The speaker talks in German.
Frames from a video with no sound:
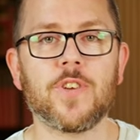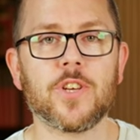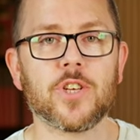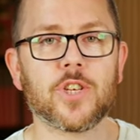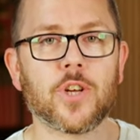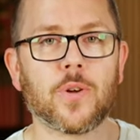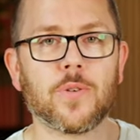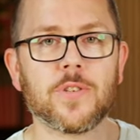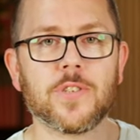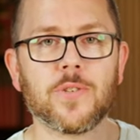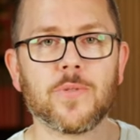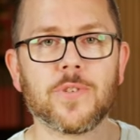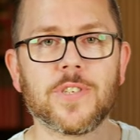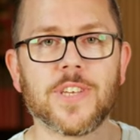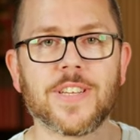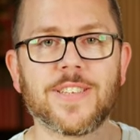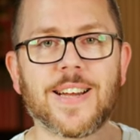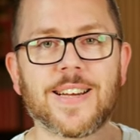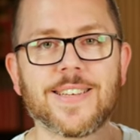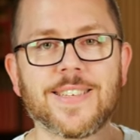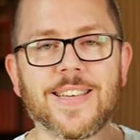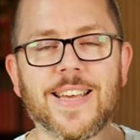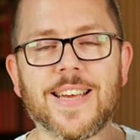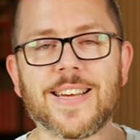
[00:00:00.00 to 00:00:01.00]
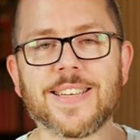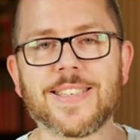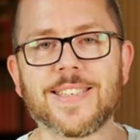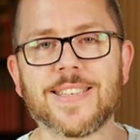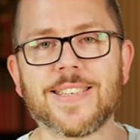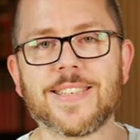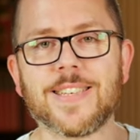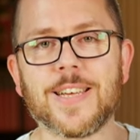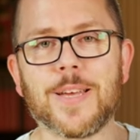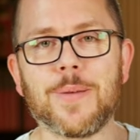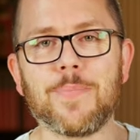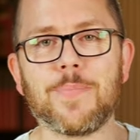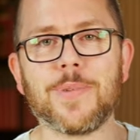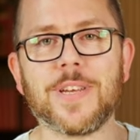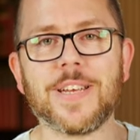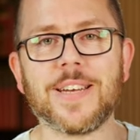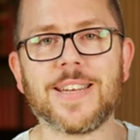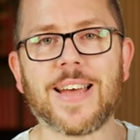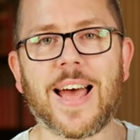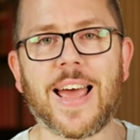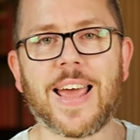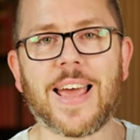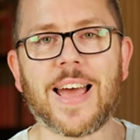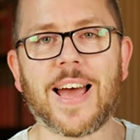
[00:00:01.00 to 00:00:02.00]
Wir schauen sie uns jetzt als erstes im
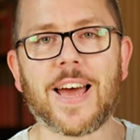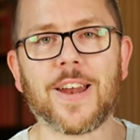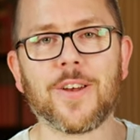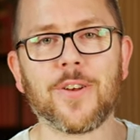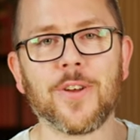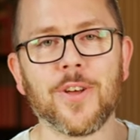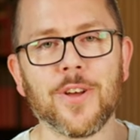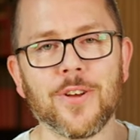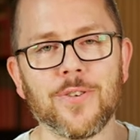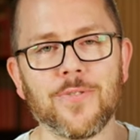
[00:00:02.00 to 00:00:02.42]
Detail an.